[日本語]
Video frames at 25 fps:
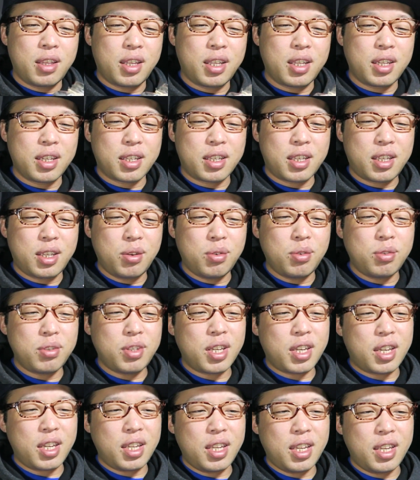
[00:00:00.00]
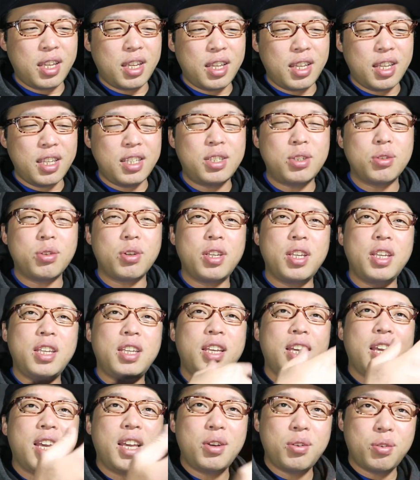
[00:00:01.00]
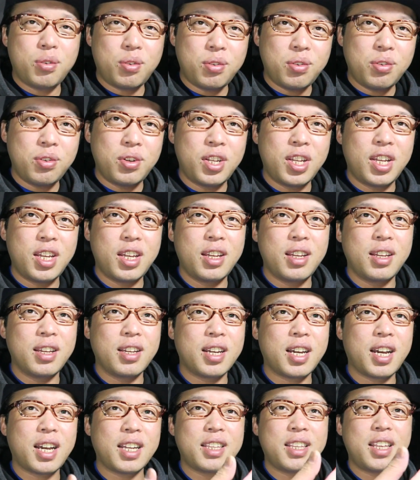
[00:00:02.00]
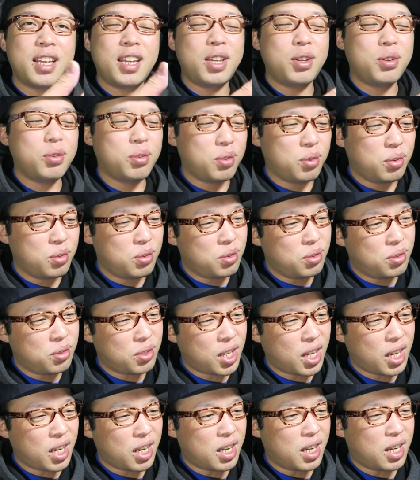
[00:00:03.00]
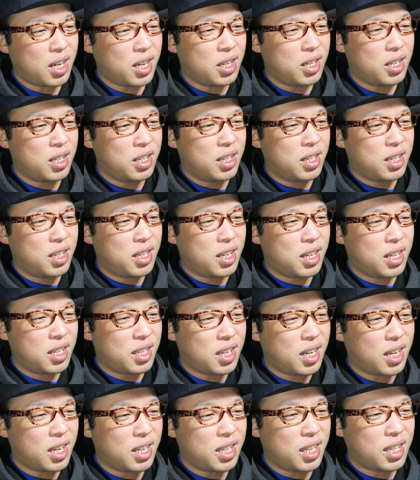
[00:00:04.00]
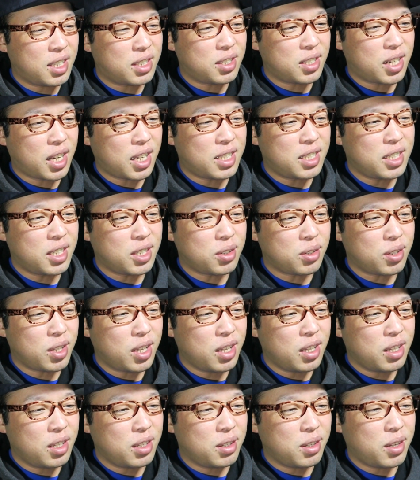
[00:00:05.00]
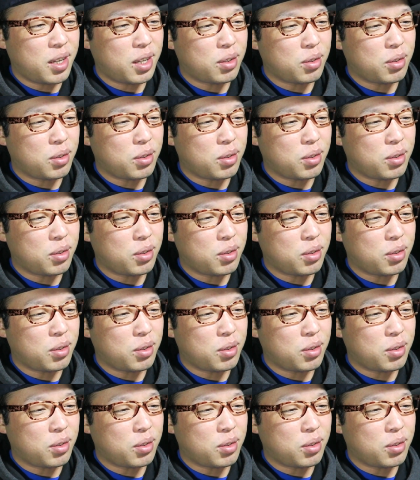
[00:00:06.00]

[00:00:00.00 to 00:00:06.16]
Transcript: ただ基本的に一応家用、家庭用のなんか、やつらしいんですよね。